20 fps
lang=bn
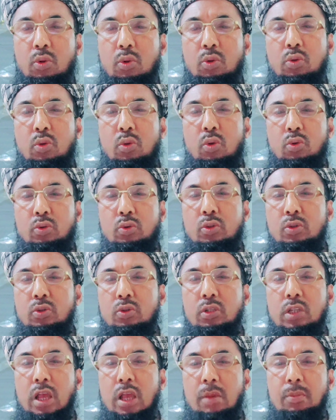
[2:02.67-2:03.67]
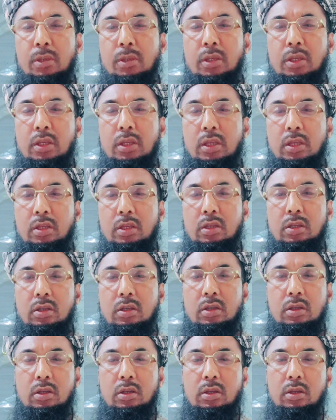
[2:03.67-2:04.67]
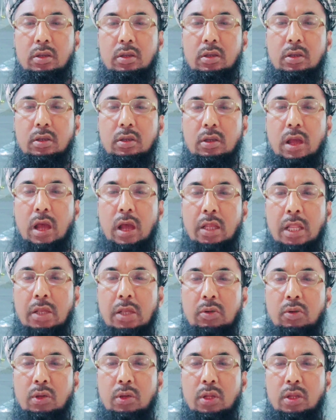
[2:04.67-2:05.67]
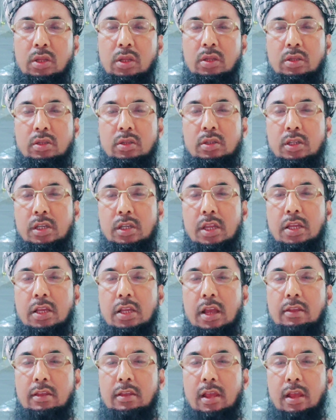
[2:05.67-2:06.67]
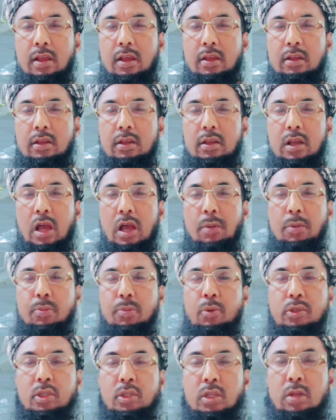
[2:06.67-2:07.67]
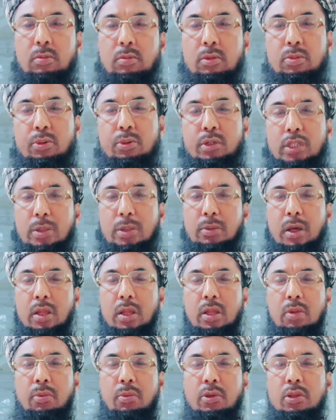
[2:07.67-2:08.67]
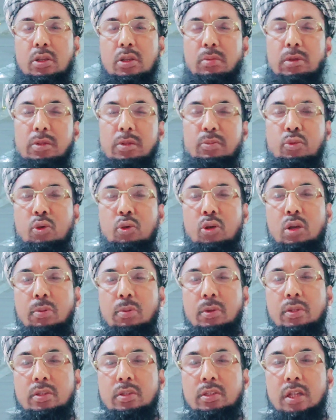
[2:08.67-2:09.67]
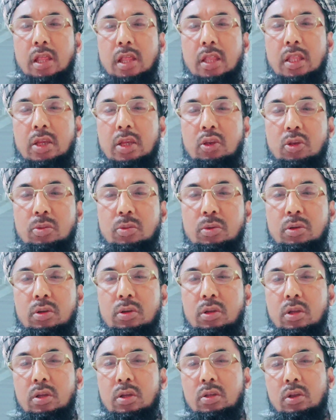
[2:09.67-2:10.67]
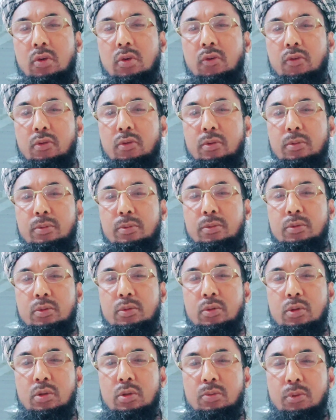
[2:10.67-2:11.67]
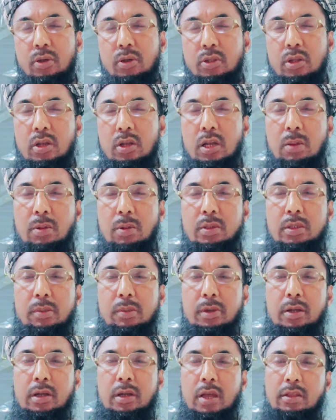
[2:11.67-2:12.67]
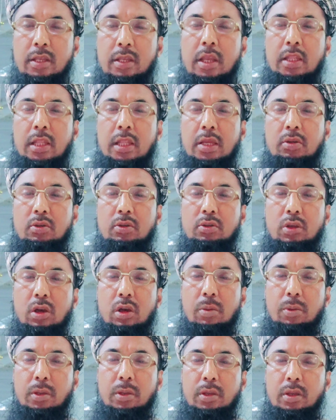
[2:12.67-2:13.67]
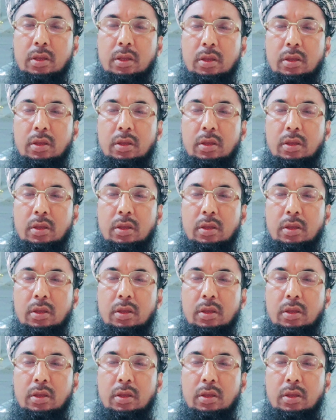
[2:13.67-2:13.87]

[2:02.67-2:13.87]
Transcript: অন্য অক্ত যদি আমি আদায় করি সেটাই কাজা আমি ফজর নামাজ পড়তে পারি না ফজর নামাজ জোহর নামাজের সাথে আদায় করবো জোহর ফজর নামাজটা আমার কাজায় আদায় করতে হবে